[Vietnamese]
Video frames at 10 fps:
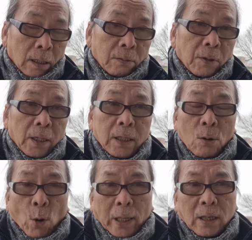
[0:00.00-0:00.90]
với
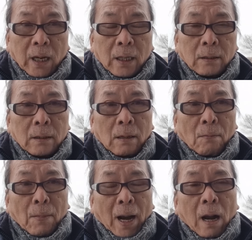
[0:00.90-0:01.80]
cái khoản tiền
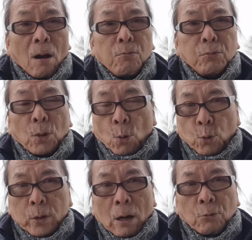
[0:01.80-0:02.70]
mà không đủ
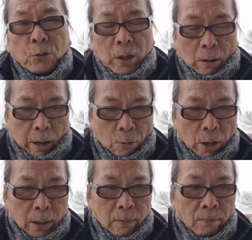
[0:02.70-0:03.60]
đâu vào đâu
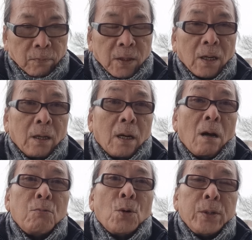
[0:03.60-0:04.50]
hết nhưng
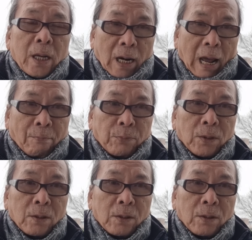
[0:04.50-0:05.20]
không có việc làm,